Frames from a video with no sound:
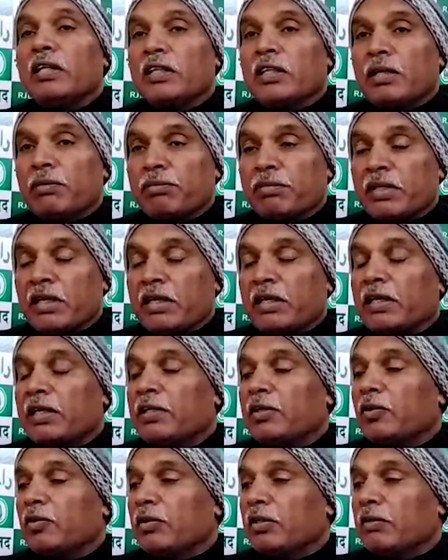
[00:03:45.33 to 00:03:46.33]
जब तक
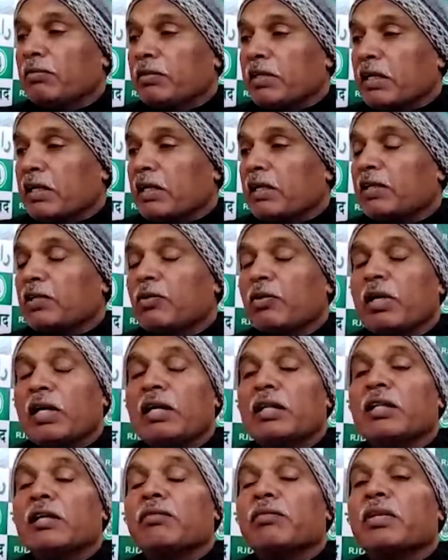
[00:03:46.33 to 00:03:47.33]
नहीं हो जब तक नहीं
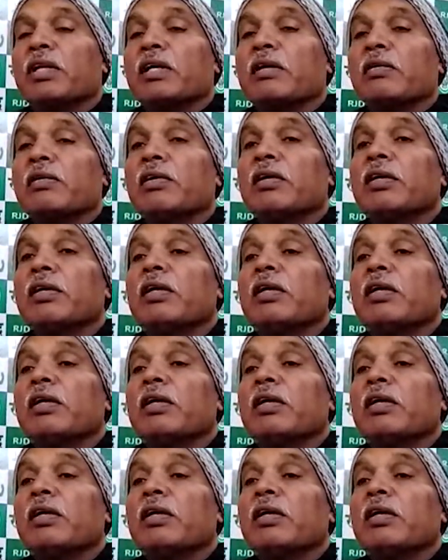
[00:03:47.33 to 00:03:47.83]
होगा तब तक